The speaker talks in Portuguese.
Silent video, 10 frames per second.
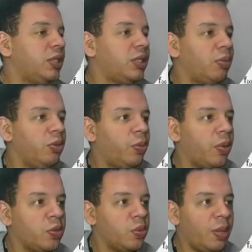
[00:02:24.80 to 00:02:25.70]
a gente está muito
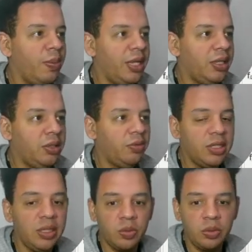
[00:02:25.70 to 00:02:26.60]
próximo da meta de
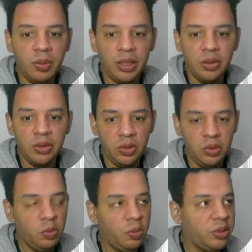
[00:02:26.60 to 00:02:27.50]
fazer de bater o
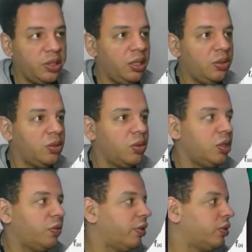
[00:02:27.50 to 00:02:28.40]
nosso 5% de
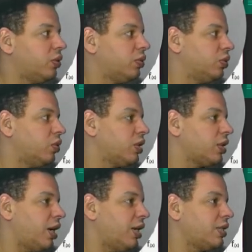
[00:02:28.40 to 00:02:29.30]
hoje, faltam
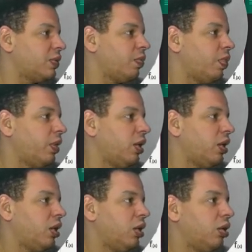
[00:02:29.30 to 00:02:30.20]
2 reais.
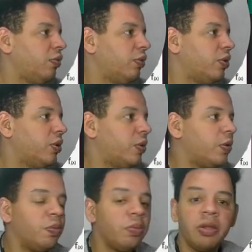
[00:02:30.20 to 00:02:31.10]
Eu
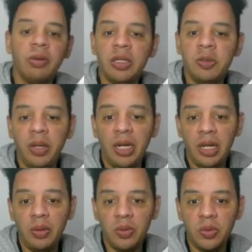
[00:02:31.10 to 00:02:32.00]
vou
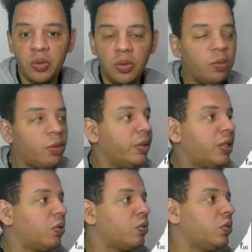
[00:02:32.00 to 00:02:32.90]
esperar o robô
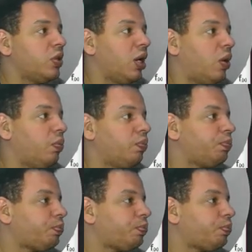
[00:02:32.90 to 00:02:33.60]
mandar algum sinal.